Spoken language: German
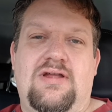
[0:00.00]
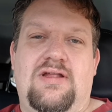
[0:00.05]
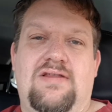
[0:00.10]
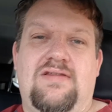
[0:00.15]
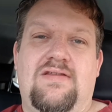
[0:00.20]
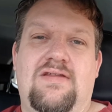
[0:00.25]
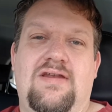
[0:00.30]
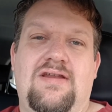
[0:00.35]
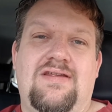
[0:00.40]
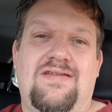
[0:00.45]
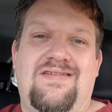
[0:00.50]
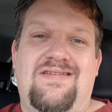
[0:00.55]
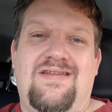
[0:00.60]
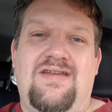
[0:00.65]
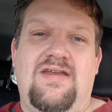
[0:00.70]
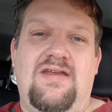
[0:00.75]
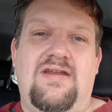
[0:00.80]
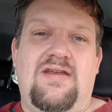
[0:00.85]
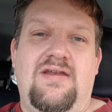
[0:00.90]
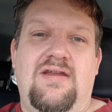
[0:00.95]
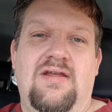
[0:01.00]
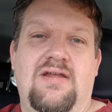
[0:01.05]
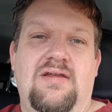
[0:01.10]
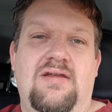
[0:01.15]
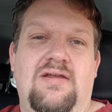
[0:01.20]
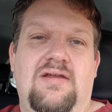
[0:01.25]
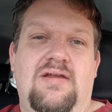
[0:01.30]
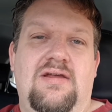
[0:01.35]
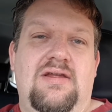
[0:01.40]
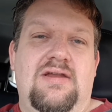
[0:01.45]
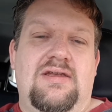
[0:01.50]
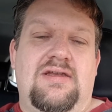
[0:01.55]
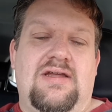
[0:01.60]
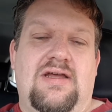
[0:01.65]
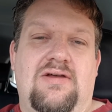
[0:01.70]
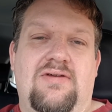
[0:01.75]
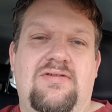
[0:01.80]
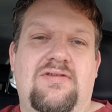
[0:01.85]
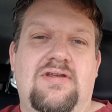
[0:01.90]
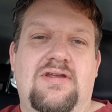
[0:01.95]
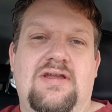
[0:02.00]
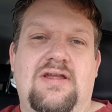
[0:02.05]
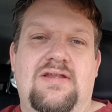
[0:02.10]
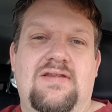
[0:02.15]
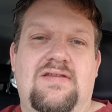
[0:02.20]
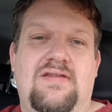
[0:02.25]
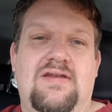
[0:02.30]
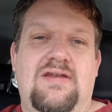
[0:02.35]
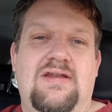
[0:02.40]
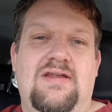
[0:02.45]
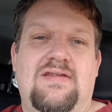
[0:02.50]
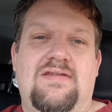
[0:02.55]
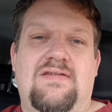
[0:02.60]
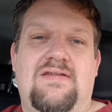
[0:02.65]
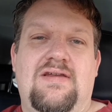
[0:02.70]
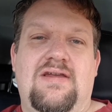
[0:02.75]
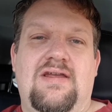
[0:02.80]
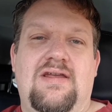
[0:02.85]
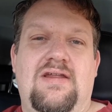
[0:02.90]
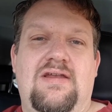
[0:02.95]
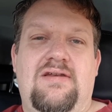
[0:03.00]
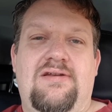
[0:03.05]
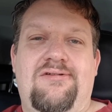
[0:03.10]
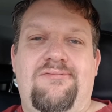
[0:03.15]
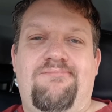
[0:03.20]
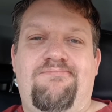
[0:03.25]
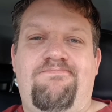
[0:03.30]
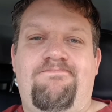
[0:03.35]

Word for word: kannst du nichts drehen. Draußen kannst du nichts drehen